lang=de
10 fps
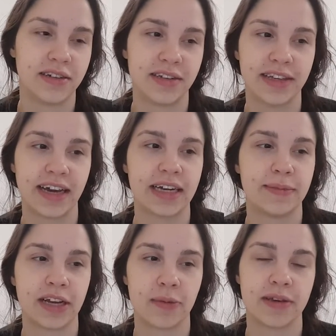Ich rede
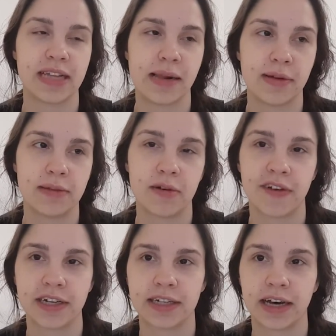mich, glaube ich, selber immer
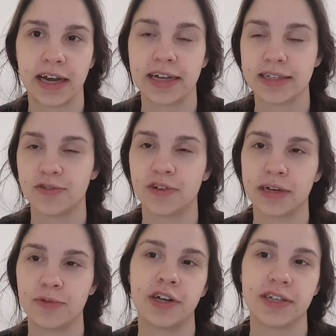weiter da rein, dass es nur
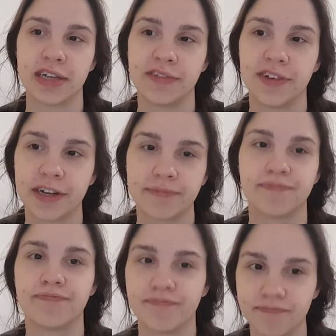drei Monate sein
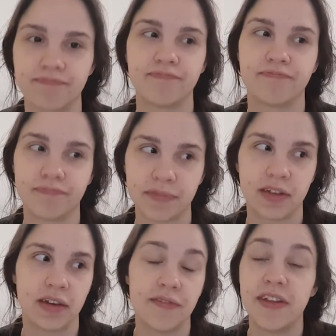werden.
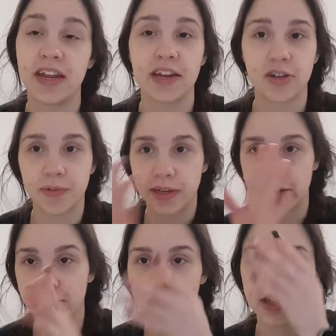Wenn ich einen Job
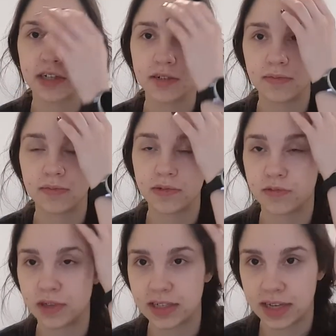kriegen sollte
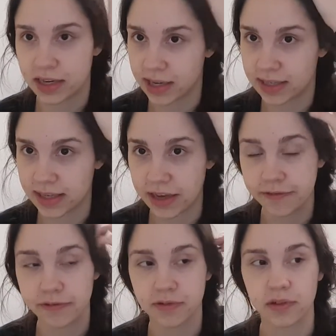und er sagt ja
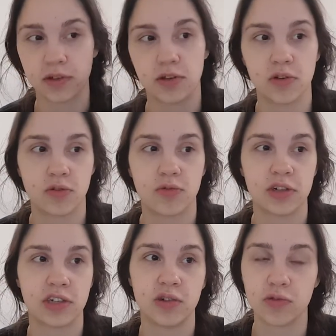safe
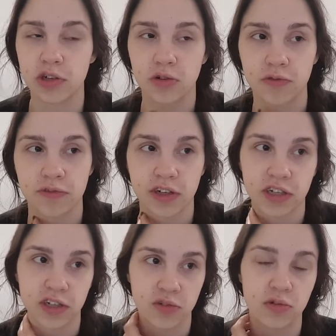und die Unterkunft
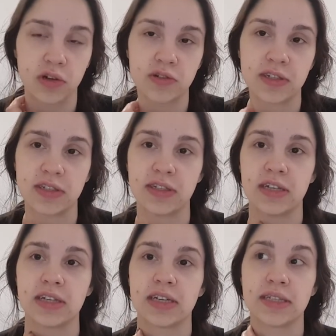richtig gut
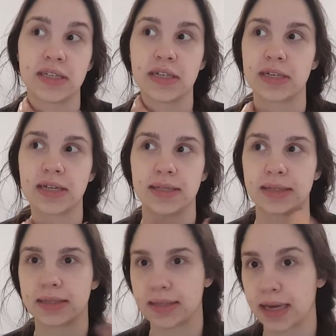aussieht, dann sehe ich das
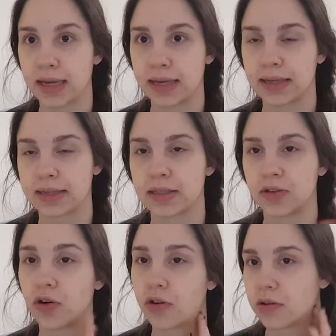als Zeichen, dass es
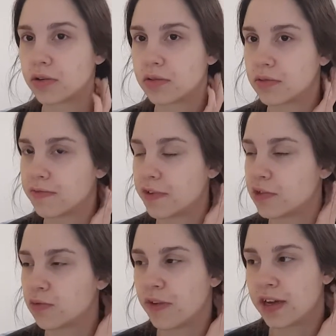doch ein
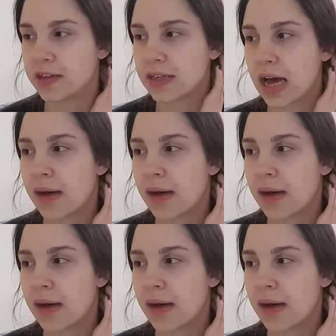Versuch wert ist.